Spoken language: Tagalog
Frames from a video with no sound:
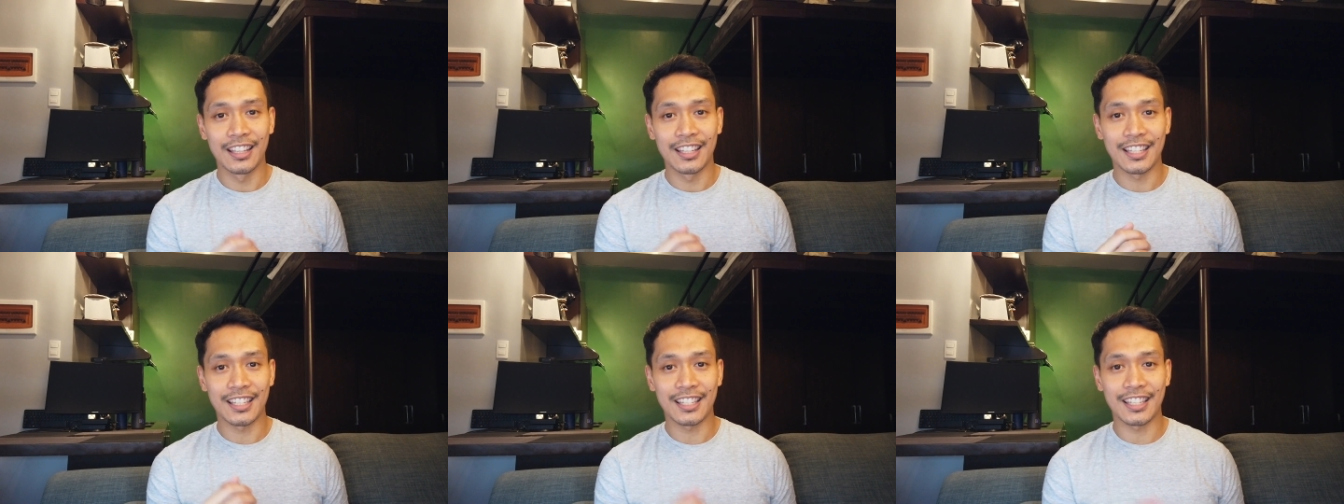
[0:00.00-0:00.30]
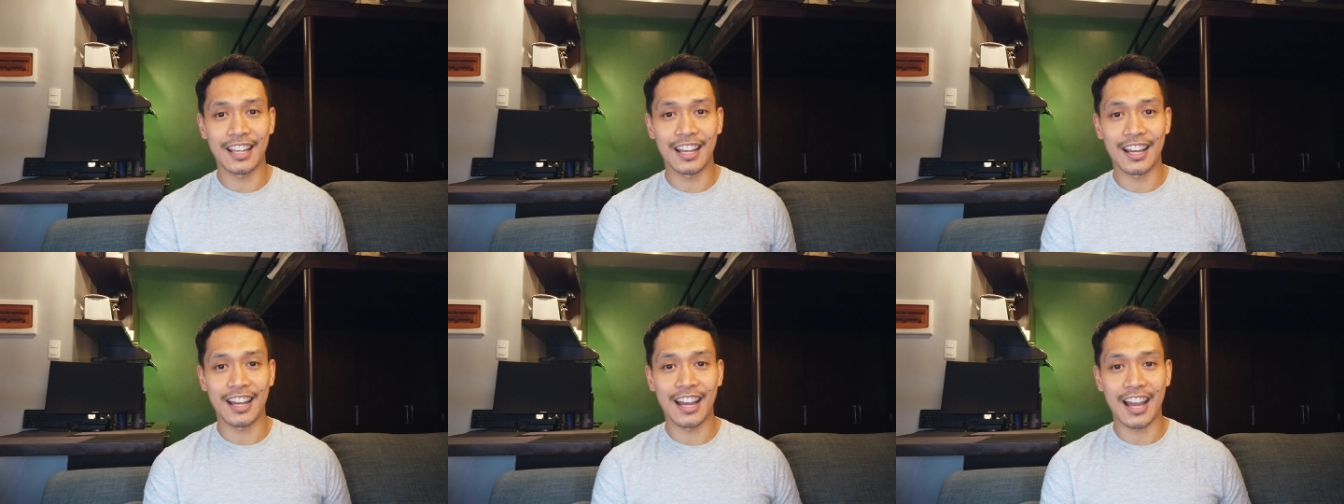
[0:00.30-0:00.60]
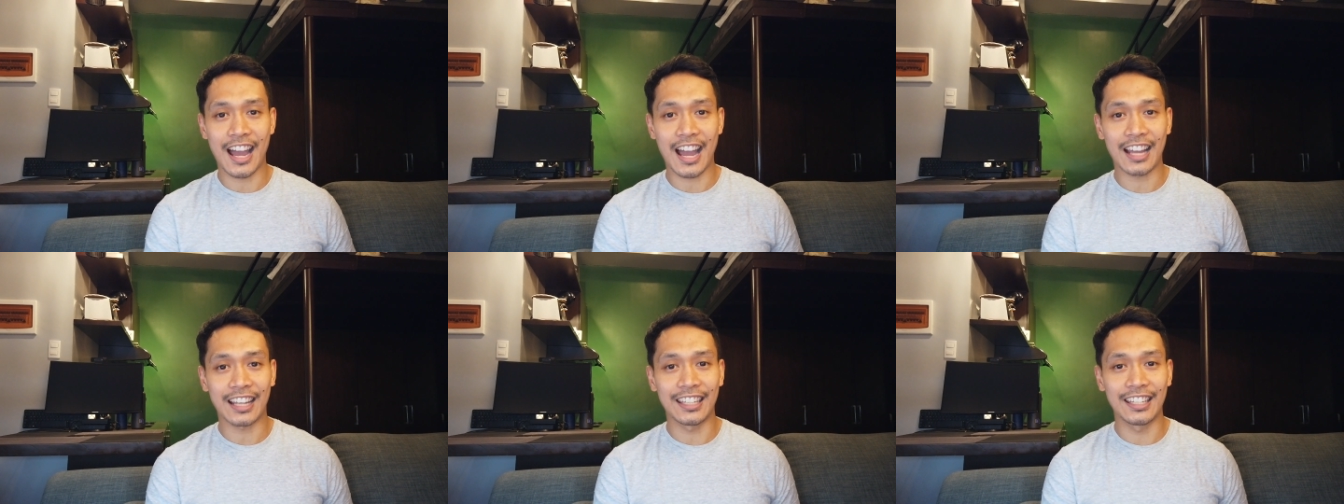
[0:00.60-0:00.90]

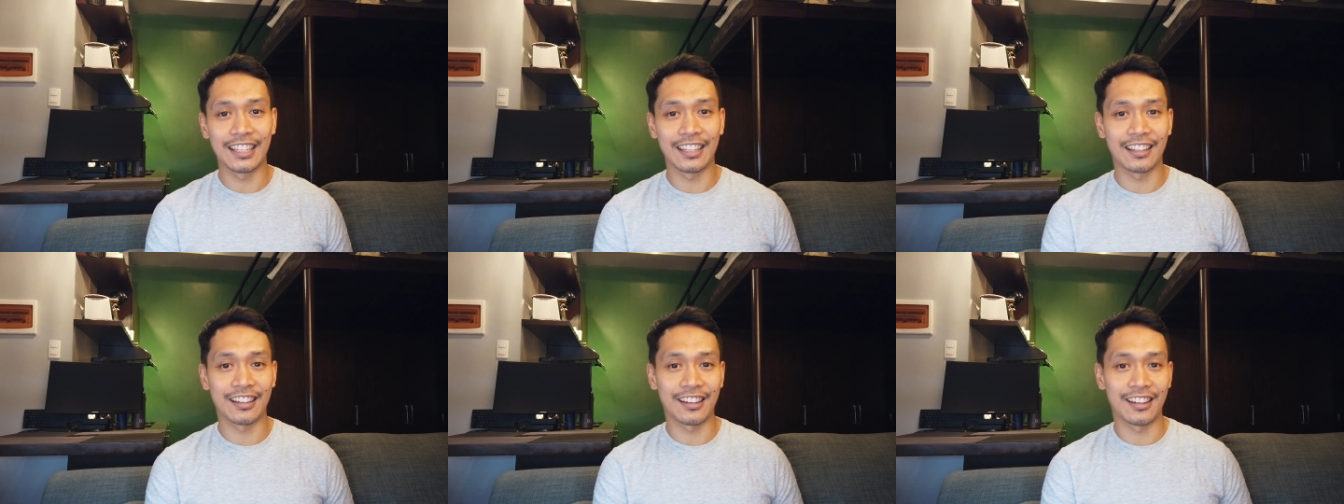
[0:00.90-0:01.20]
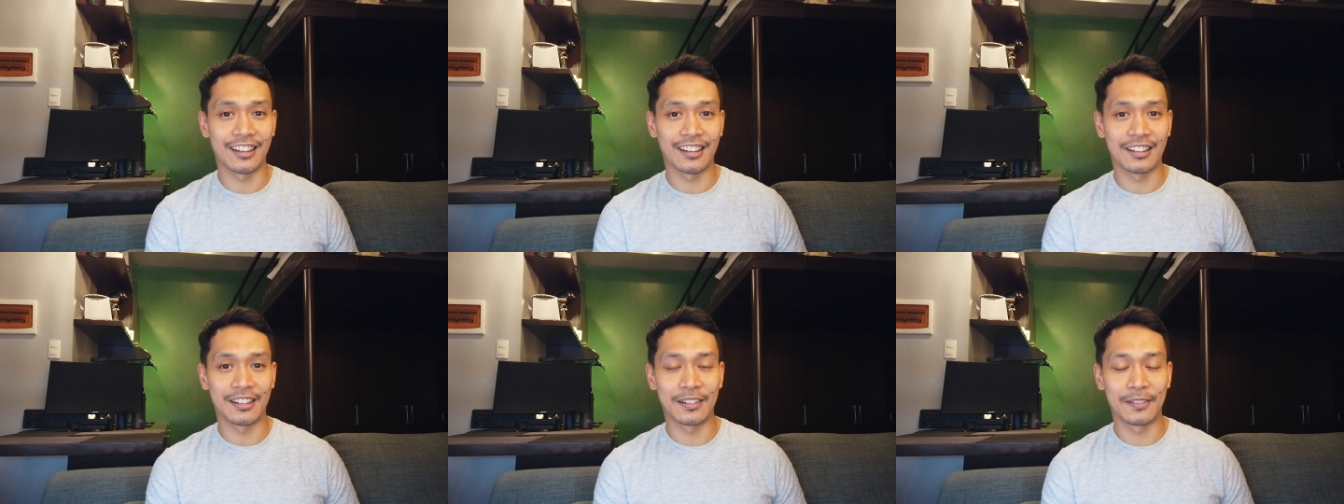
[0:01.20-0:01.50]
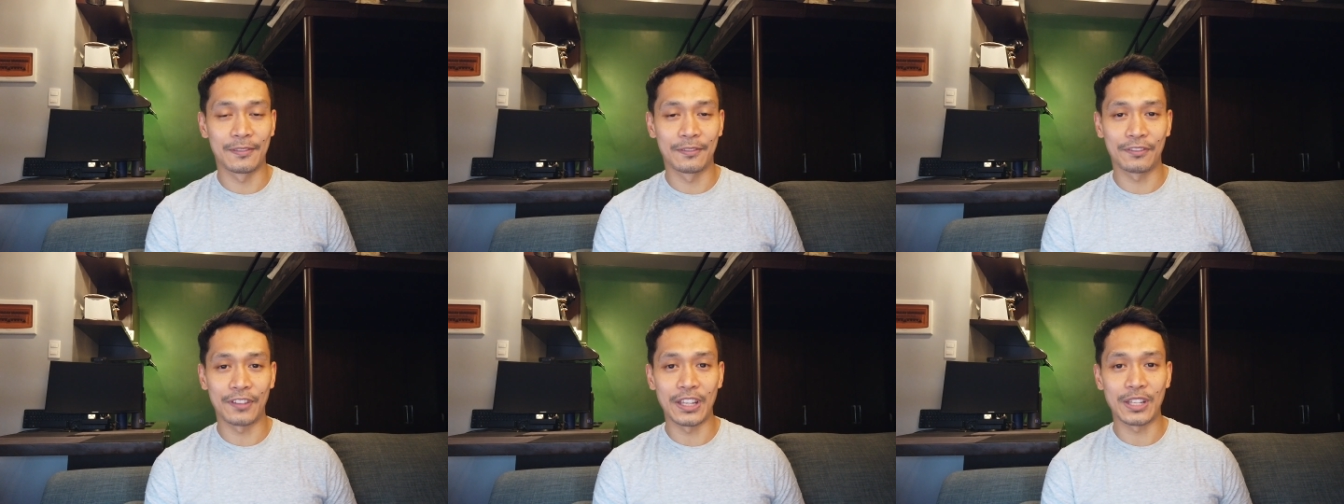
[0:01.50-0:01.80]
sa aking
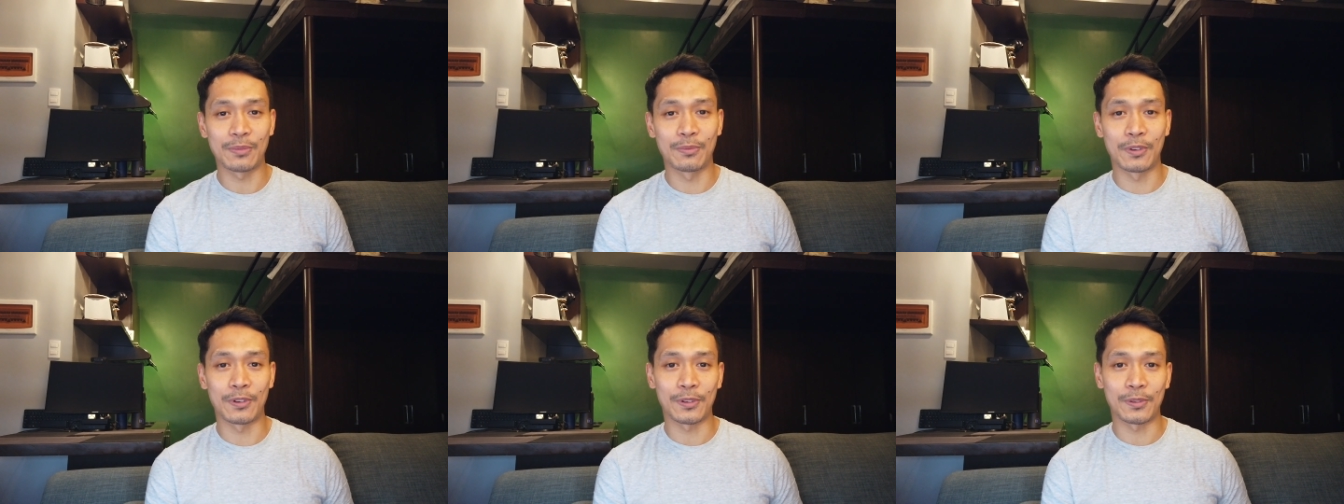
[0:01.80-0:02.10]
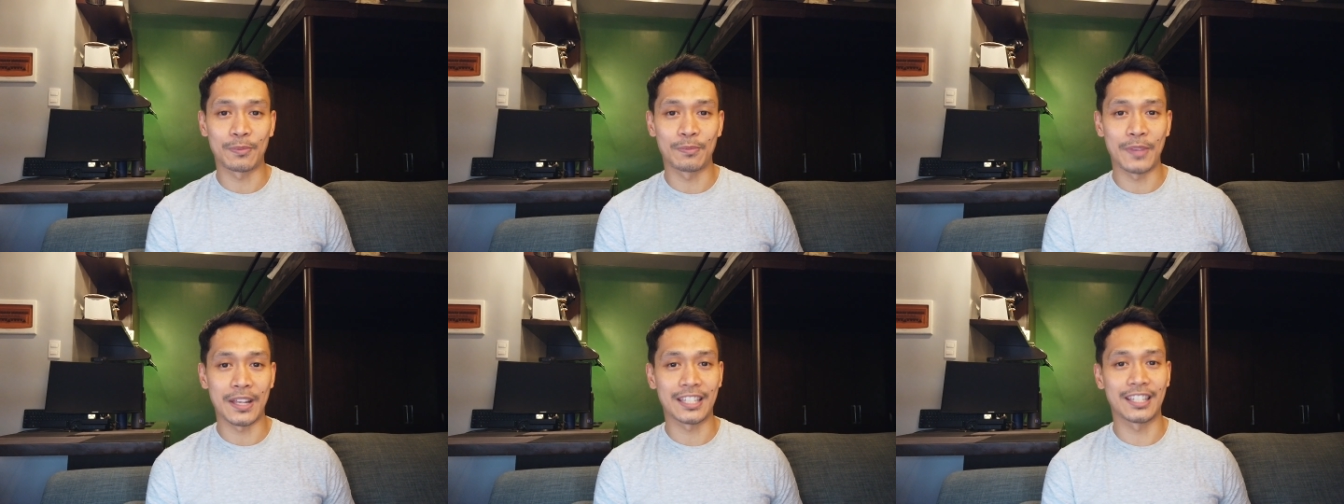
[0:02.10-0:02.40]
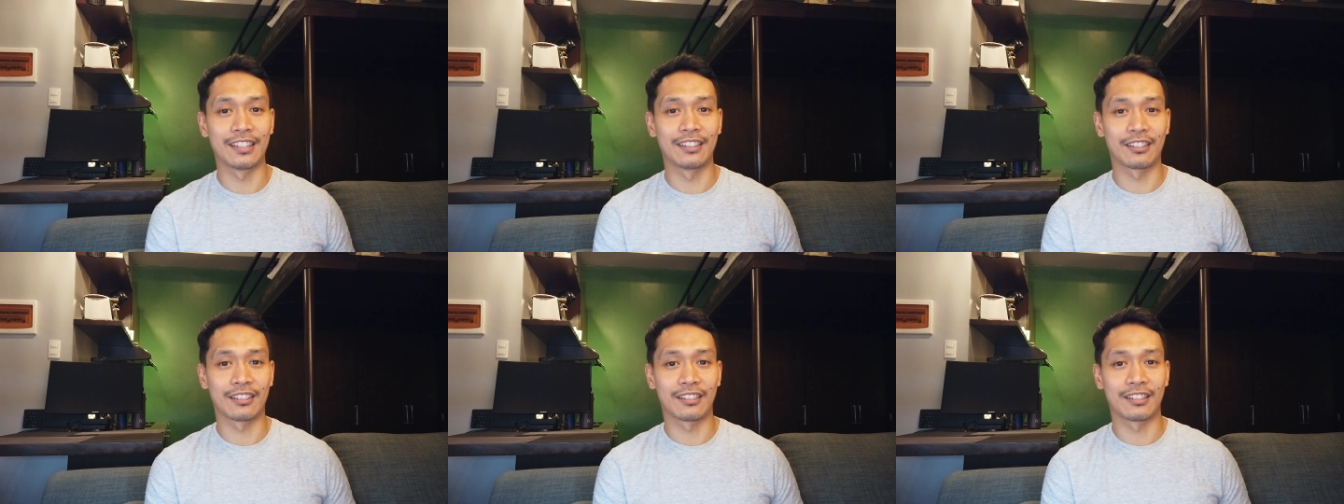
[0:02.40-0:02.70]
uh, Facebook
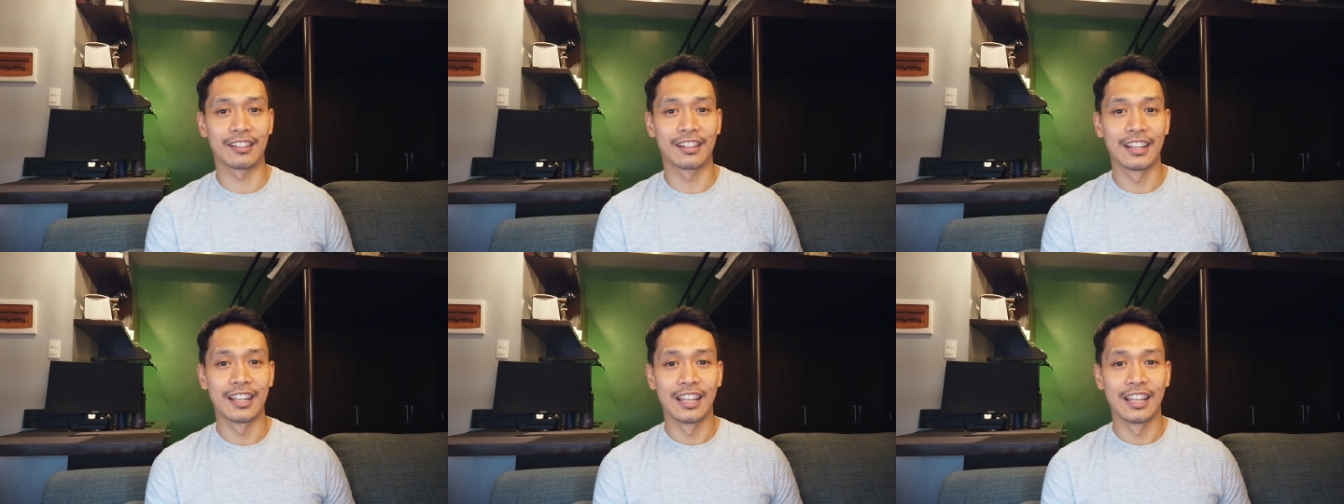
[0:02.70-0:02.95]
Messenger.